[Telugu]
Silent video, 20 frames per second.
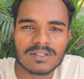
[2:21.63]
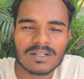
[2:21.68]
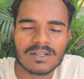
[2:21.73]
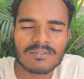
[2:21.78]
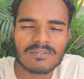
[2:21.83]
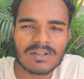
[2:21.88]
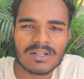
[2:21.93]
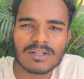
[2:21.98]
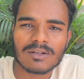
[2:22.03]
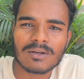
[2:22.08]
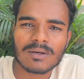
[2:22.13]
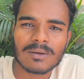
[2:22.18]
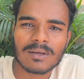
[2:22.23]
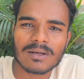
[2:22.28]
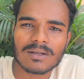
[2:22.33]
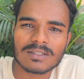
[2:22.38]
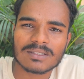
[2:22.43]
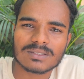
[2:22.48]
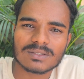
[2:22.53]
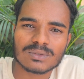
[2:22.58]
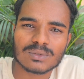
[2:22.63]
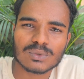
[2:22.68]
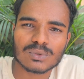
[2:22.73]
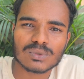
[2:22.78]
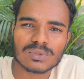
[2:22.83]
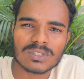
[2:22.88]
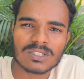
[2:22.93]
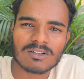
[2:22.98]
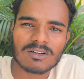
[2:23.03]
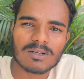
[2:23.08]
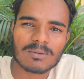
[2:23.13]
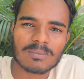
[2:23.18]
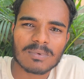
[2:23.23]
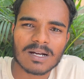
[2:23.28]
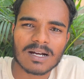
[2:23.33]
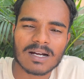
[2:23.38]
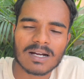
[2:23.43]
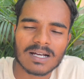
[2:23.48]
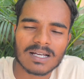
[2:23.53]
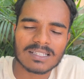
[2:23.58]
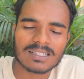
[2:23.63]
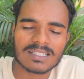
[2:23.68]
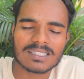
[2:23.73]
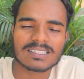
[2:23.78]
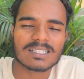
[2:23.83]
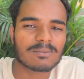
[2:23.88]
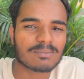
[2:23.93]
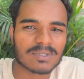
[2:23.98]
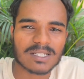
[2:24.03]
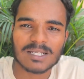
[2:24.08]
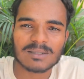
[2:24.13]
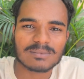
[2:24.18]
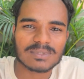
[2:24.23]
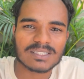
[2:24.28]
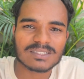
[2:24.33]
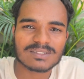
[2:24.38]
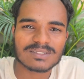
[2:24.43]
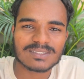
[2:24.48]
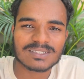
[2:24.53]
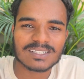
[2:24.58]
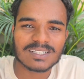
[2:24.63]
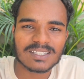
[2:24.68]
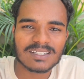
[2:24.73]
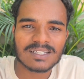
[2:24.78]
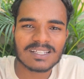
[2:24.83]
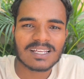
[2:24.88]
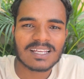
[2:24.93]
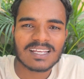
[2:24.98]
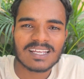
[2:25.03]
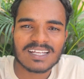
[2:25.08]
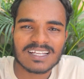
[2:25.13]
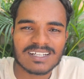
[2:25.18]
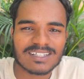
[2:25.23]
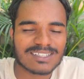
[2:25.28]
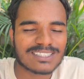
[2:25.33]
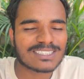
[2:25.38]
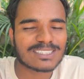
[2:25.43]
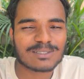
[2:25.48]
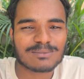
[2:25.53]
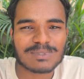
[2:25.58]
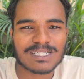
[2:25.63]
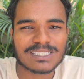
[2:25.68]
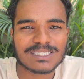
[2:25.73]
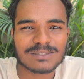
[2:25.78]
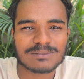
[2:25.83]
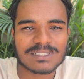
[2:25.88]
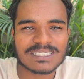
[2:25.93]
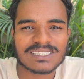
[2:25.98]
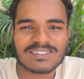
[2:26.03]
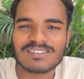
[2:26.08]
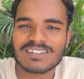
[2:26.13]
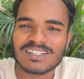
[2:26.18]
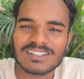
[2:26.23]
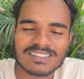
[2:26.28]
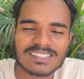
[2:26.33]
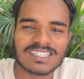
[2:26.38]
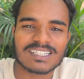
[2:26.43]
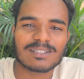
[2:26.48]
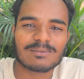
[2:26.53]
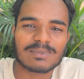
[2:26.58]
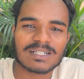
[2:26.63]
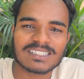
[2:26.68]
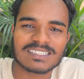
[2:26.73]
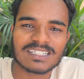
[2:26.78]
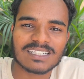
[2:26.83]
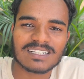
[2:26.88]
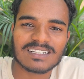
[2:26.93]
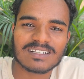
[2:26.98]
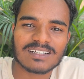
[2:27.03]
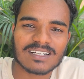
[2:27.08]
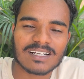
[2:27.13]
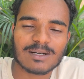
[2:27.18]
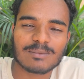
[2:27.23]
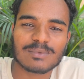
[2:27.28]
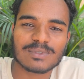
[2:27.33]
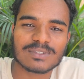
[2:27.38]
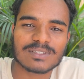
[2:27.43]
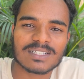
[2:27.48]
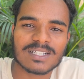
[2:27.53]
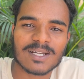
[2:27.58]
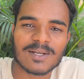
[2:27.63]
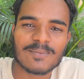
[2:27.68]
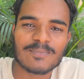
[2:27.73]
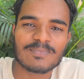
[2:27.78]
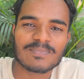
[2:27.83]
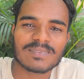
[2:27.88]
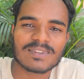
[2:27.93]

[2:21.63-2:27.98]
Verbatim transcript: ఈ వీడియో చూస్తున్న వాళ్ళు ప్రక్క అయితే సబ్స్క్రైబ్ చేసుకోండి ఇక్కడ నుంచి మంచి మంచి వీడియోస్ అయితే మన ఛానల్ రాబోతున్నాయి